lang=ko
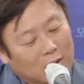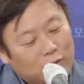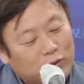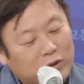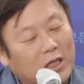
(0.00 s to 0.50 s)

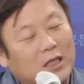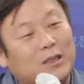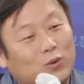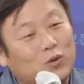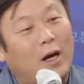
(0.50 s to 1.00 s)
국정에
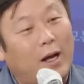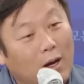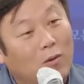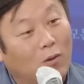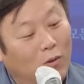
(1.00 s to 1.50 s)
집중 안
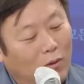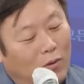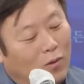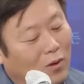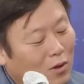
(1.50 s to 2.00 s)
하고
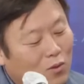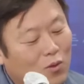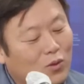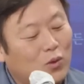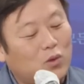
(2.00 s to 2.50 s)
네.
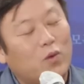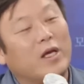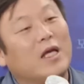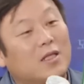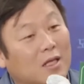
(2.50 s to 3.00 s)
고속도로
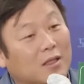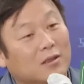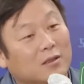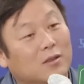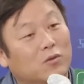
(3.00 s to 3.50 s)
게이트나
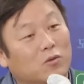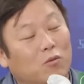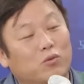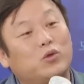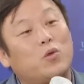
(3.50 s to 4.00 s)

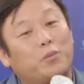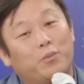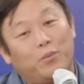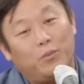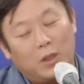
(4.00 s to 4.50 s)
저지르고 무속
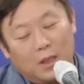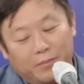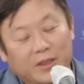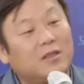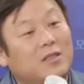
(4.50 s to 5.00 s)

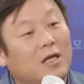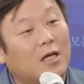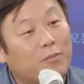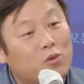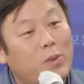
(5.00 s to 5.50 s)
비선
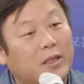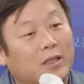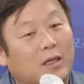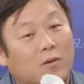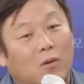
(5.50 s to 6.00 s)
세력에 푹
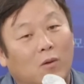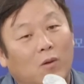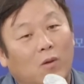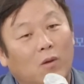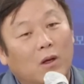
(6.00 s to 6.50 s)
빠져
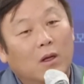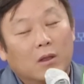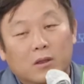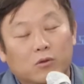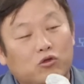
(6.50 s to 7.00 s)
있고
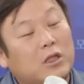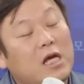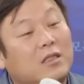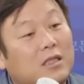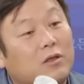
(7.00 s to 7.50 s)
그리고
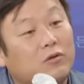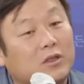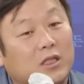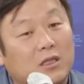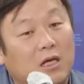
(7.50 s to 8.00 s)
출퇴근 시간도
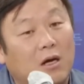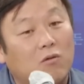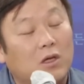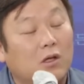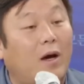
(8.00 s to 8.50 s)
지키지
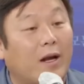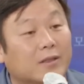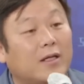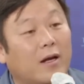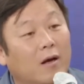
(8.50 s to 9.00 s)
않고 일도 안
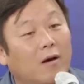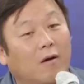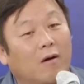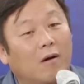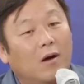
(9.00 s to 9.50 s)

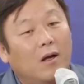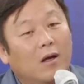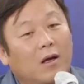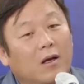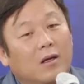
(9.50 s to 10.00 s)
하잖아요.
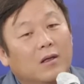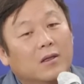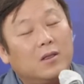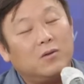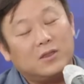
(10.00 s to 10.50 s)
아.
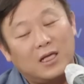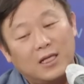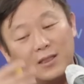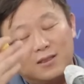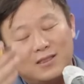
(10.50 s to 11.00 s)
그리고
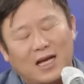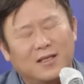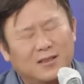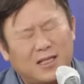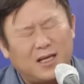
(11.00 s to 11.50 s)
재난
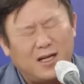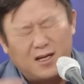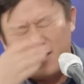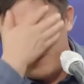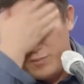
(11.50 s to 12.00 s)

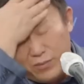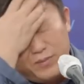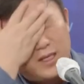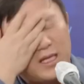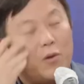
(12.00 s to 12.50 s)
자연재해가
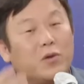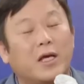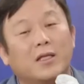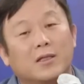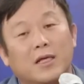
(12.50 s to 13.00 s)
분명히
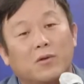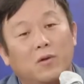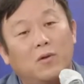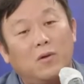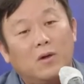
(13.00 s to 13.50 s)
예고돼
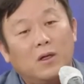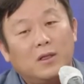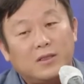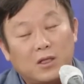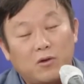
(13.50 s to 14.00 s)
있는데도
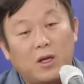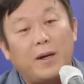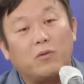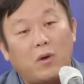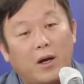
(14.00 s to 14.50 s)
제대로
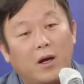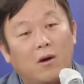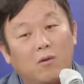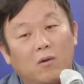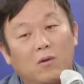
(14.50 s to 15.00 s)
예방도 안
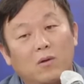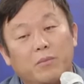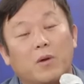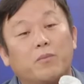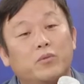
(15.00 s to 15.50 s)
하고
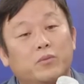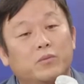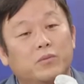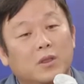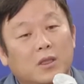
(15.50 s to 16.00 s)

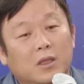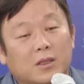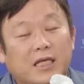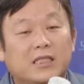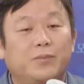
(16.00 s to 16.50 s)
명품
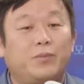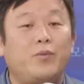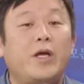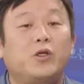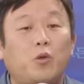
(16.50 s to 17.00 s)

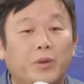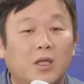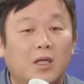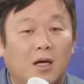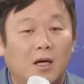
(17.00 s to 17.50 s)
사치품 회
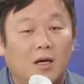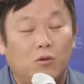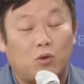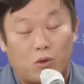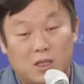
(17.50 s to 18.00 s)
쇼핑이나
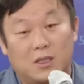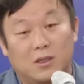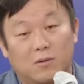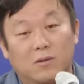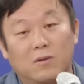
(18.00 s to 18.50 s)
하고
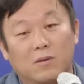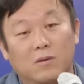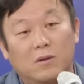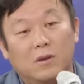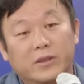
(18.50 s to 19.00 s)
돌아다니고
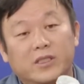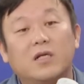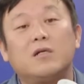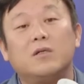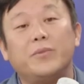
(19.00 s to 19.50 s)

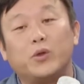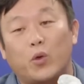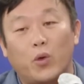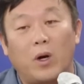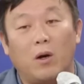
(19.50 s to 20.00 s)
실업급여
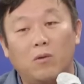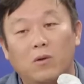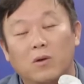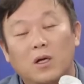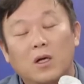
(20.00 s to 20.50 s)

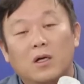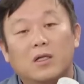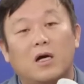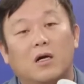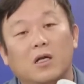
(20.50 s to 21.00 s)
조롱하고
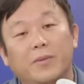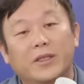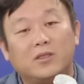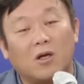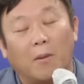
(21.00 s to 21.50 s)
그러다
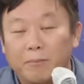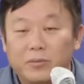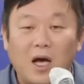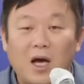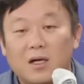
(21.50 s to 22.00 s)
걸리면
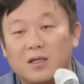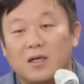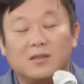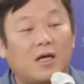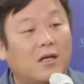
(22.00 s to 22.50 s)
전부 다
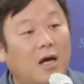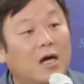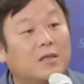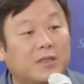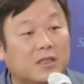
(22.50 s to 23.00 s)
경찰이나
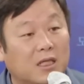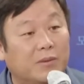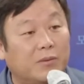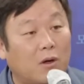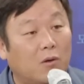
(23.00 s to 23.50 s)
하급자
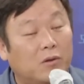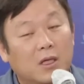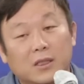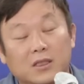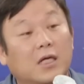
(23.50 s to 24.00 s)
책임을 하고
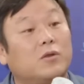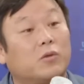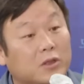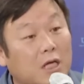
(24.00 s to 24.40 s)
지난정부